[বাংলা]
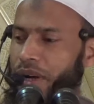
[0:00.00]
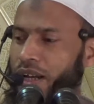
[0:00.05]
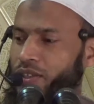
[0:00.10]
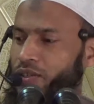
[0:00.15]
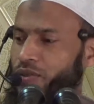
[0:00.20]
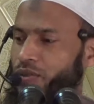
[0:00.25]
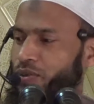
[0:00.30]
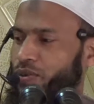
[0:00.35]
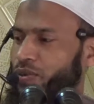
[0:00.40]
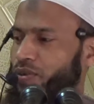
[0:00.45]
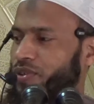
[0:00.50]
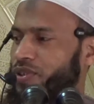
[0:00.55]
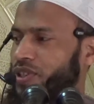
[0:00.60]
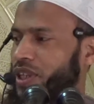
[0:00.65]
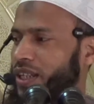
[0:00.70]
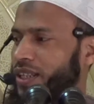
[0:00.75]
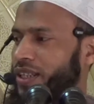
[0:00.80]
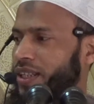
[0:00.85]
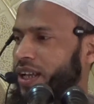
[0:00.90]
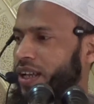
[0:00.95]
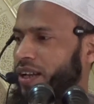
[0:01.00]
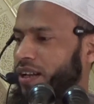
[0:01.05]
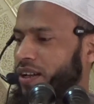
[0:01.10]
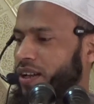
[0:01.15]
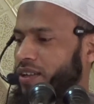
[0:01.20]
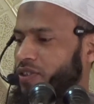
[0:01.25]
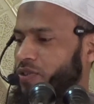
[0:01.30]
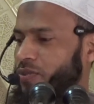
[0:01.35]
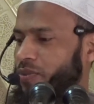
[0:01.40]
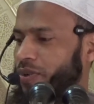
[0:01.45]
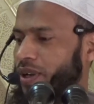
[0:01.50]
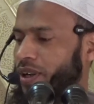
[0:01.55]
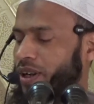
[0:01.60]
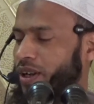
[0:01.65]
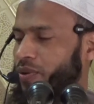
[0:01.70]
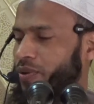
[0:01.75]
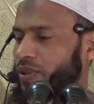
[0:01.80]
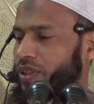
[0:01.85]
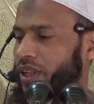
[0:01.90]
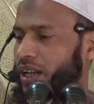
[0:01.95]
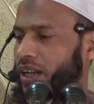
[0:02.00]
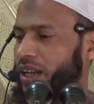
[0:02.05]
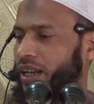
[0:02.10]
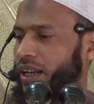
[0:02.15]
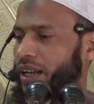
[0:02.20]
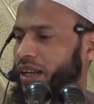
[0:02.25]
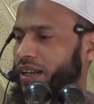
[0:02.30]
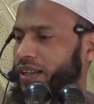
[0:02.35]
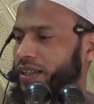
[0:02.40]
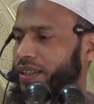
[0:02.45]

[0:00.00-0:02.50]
মাসগুলোর সাথে আল্লাহ সুবাহানা ও তালা